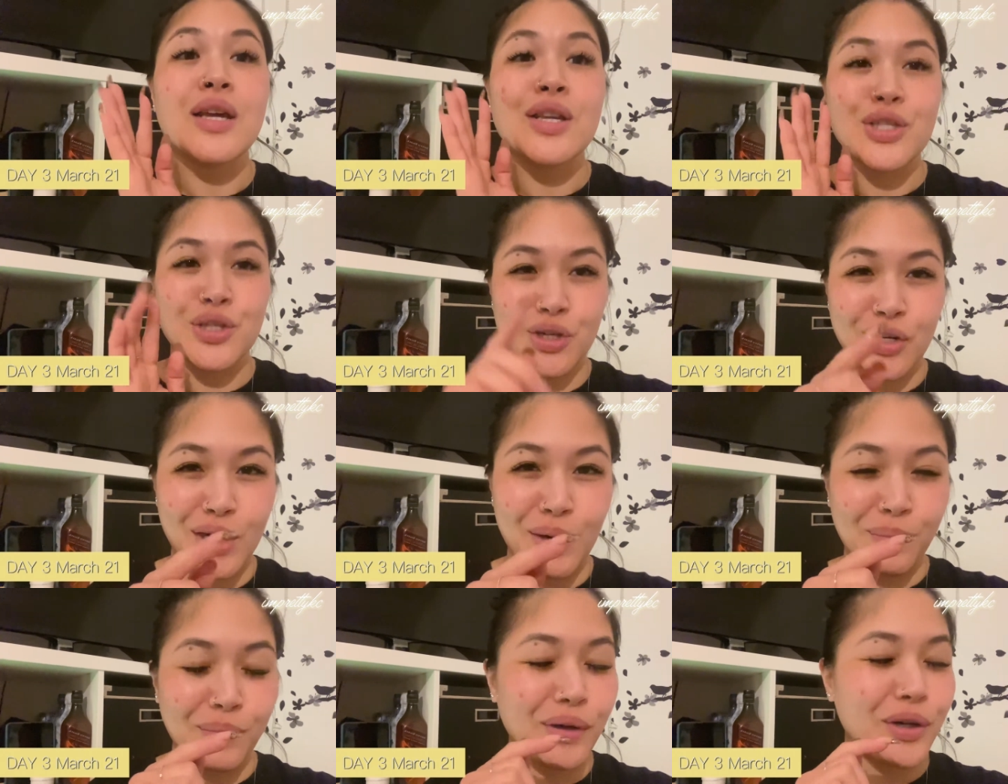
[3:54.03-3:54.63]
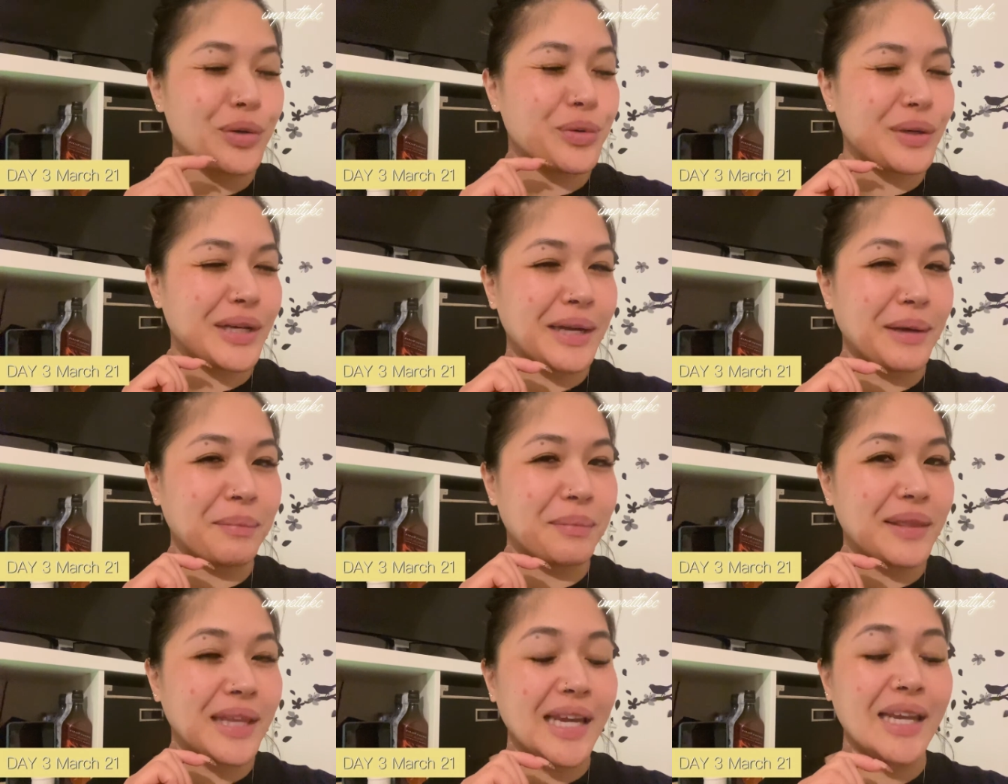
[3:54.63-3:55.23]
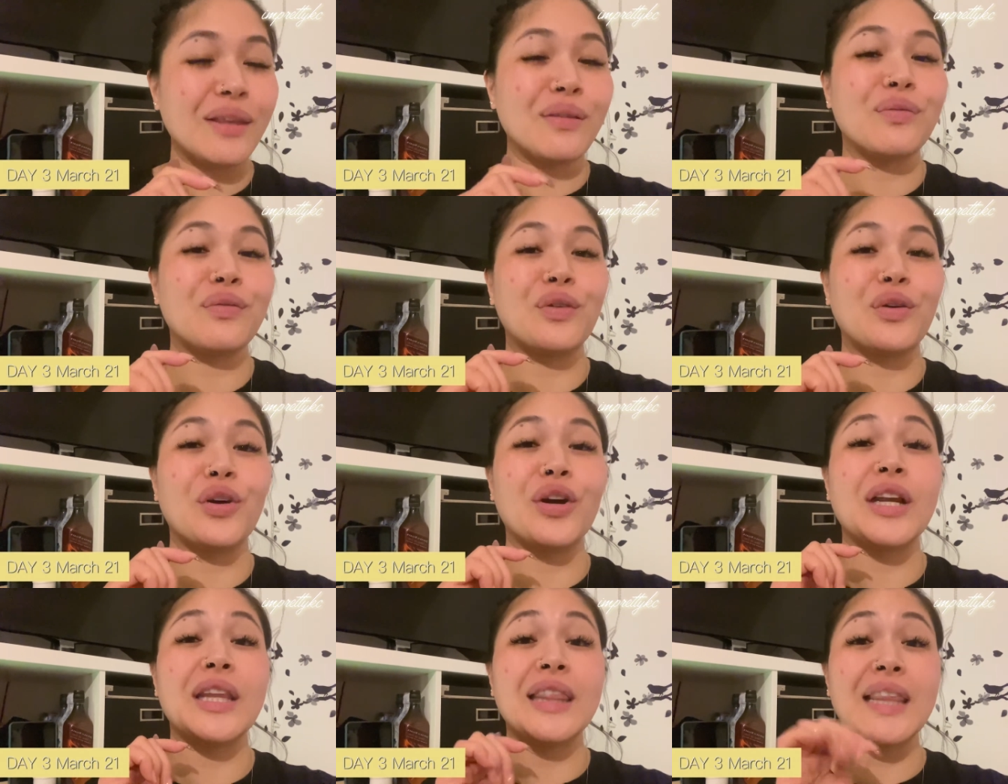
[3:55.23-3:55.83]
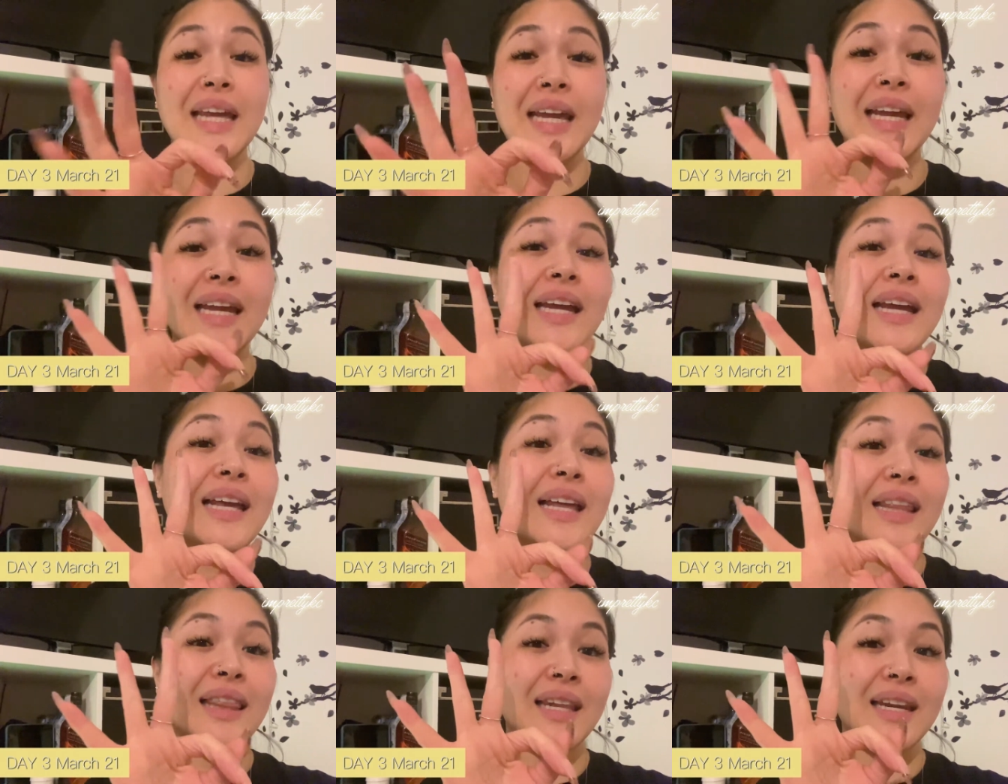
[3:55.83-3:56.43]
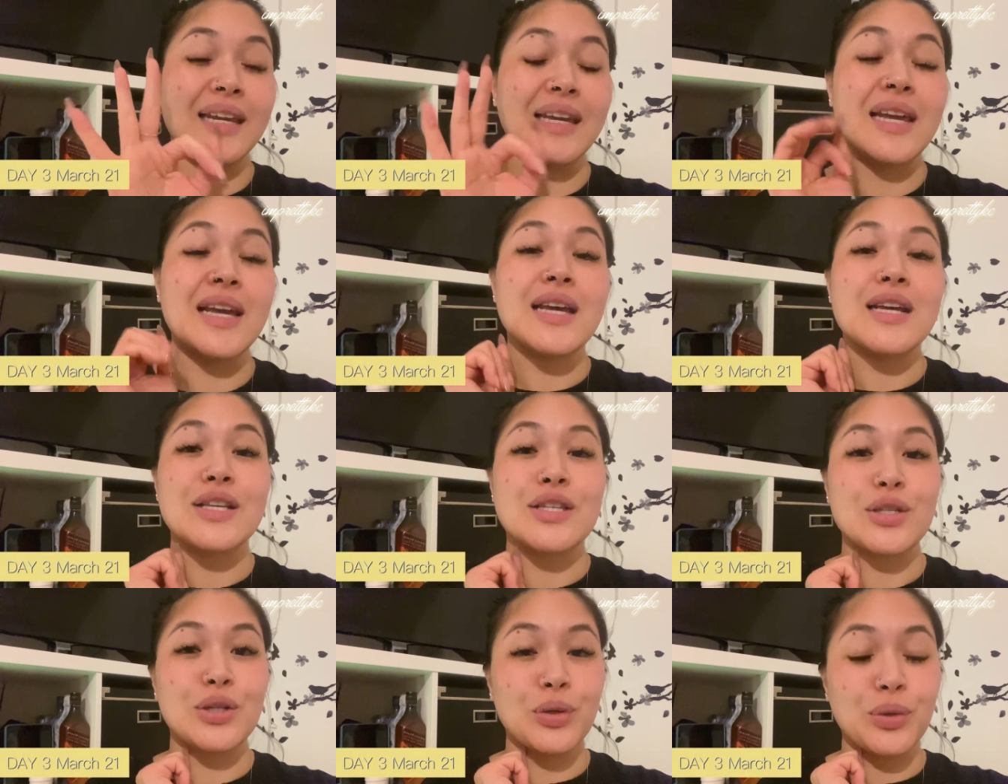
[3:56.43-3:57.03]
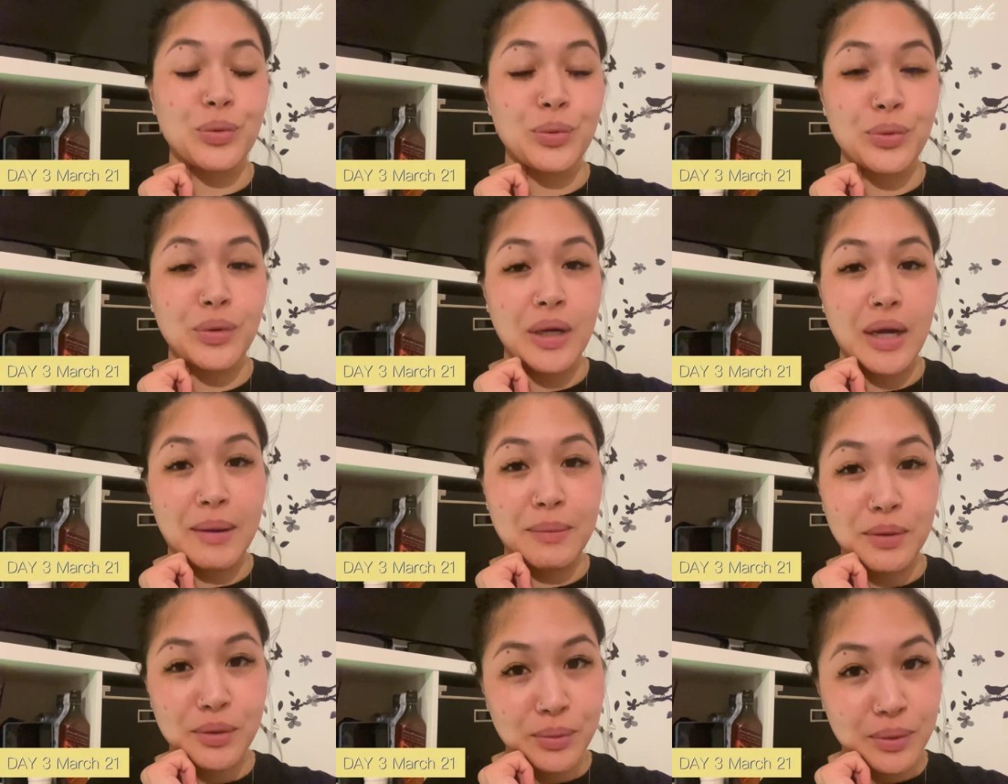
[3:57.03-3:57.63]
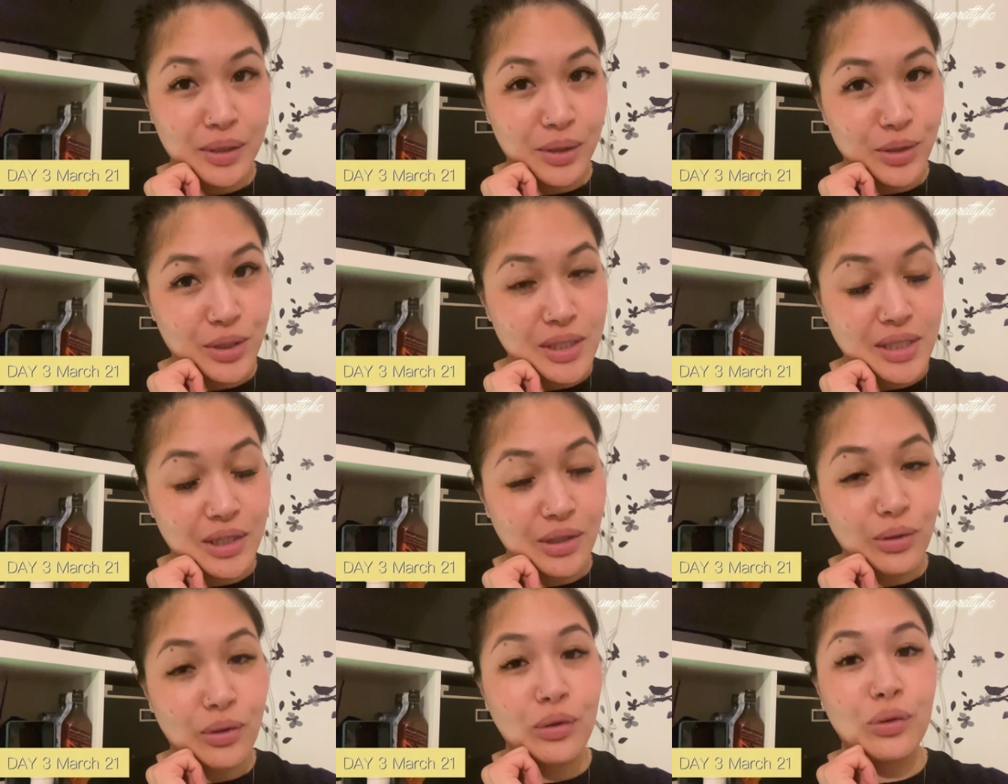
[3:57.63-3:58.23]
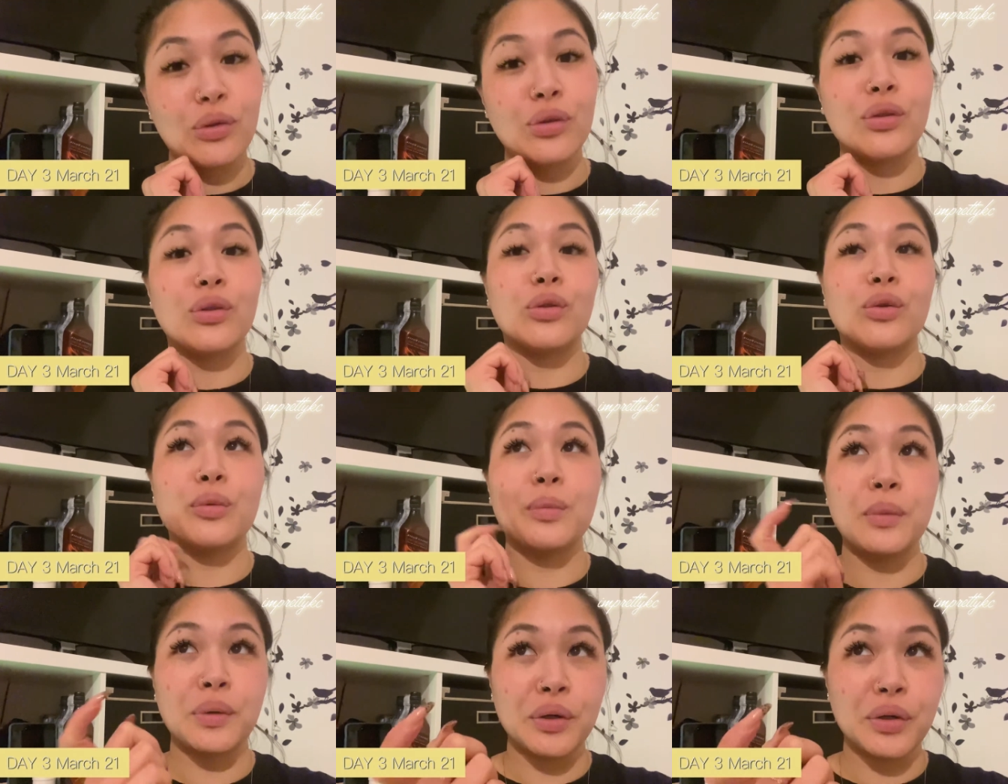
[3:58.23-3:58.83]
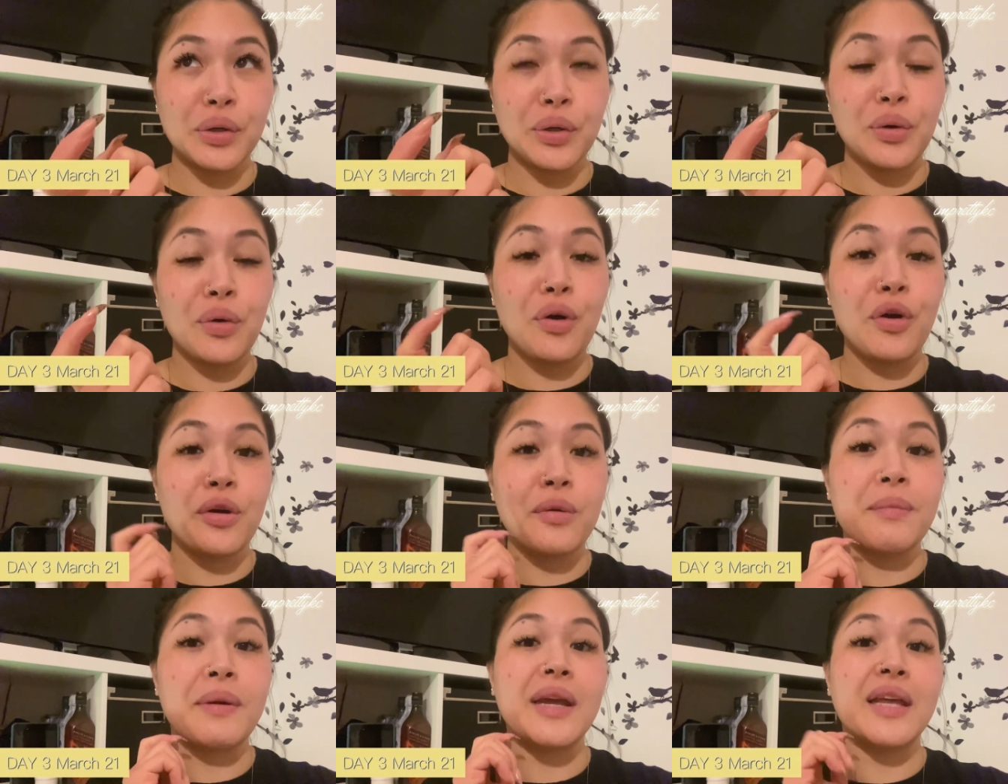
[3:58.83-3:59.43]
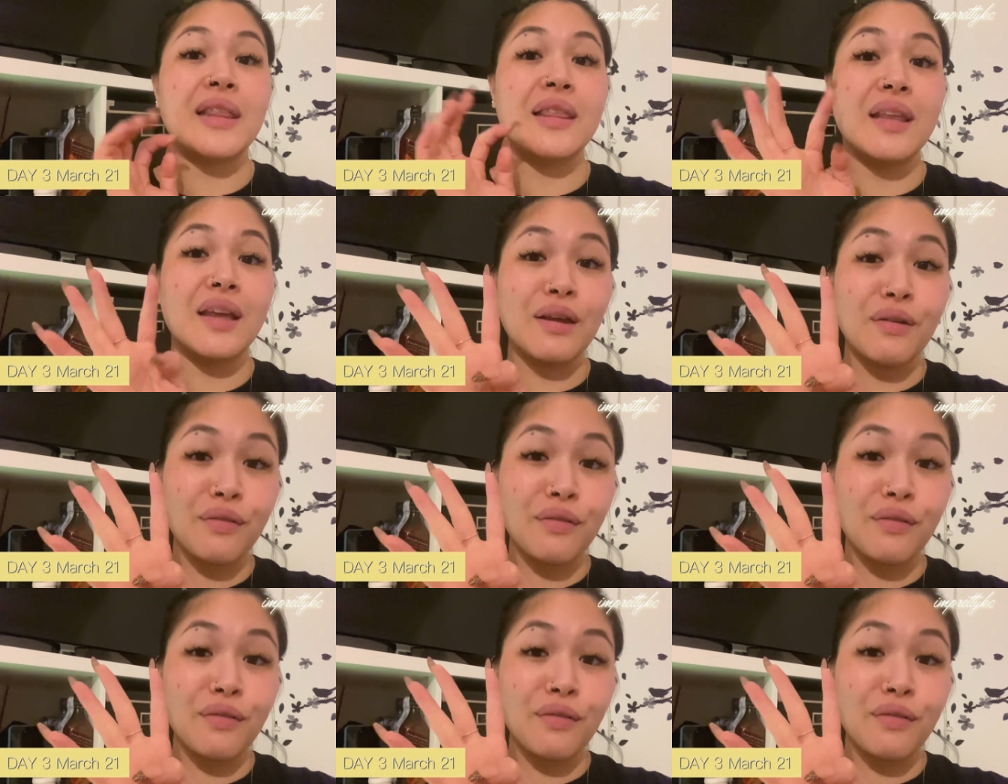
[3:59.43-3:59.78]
So yun lang po quick update for day 3. So I'm going to see you tomorrow on my day